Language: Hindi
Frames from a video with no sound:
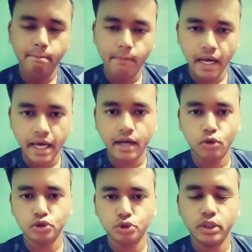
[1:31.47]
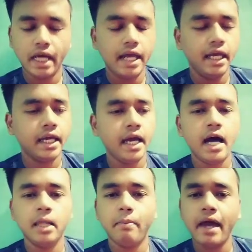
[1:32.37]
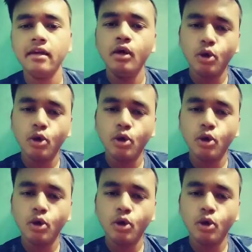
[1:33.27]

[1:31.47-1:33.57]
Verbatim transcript: मिलेगा दोस्तों यानी कि अनबैन